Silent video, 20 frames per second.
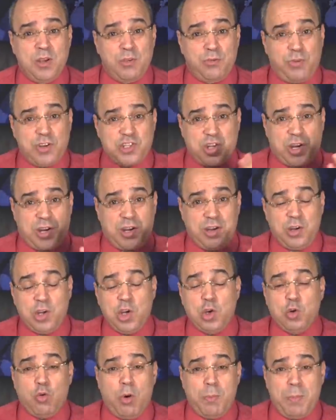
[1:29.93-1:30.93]
فجرا
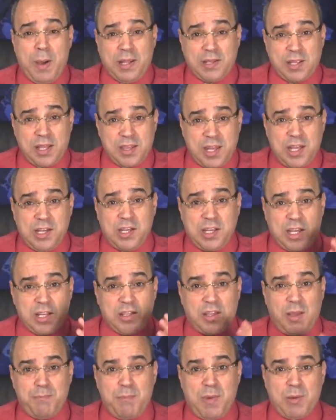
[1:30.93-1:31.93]
وبعد ذلك
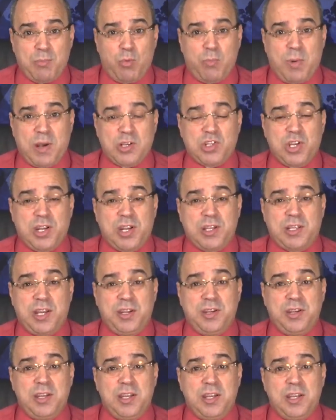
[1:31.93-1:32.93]
تم
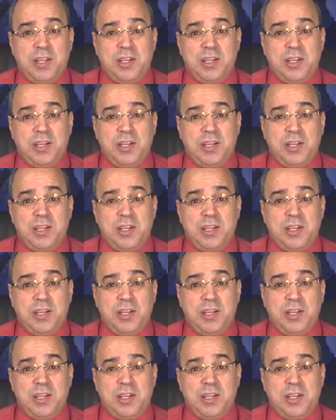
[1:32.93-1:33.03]
مباشرة